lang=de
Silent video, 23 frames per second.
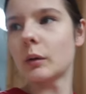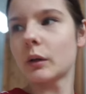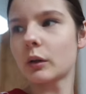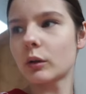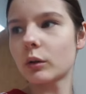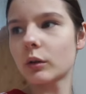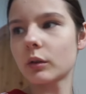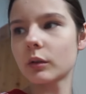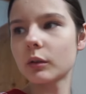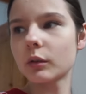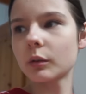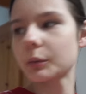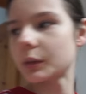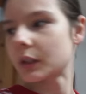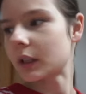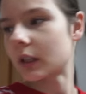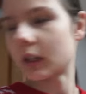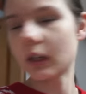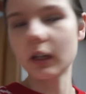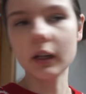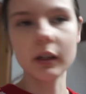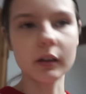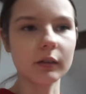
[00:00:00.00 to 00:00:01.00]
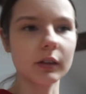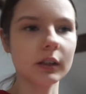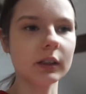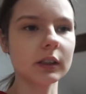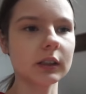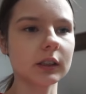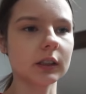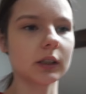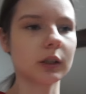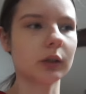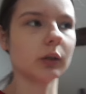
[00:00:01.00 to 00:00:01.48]
gucken, die Kleine Wache,
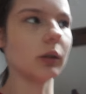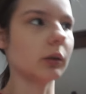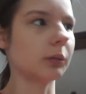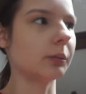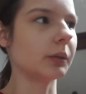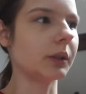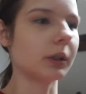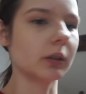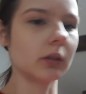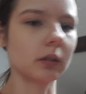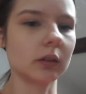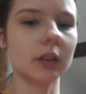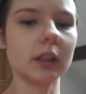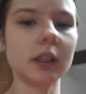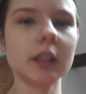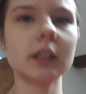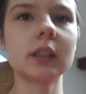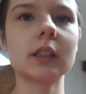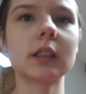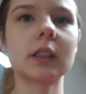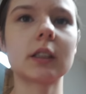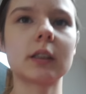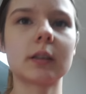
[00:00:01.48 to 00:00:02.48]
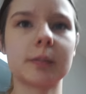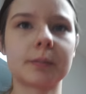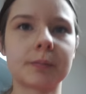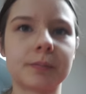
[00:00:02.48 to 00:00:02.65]
ist. Ich höre nämlich noch nichts.